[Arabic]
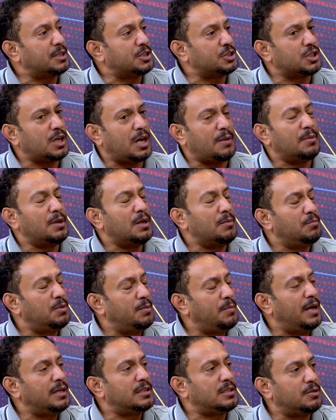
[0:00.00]
الشعب
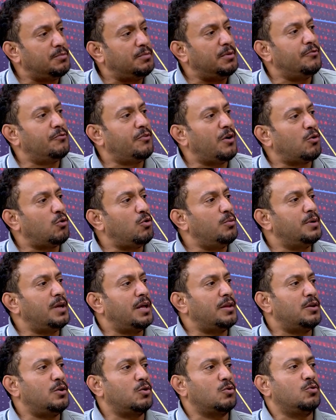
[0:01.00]
بما يتم انفاقه من
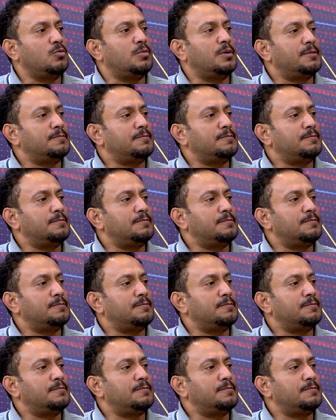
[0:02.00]
هذه الحكومه.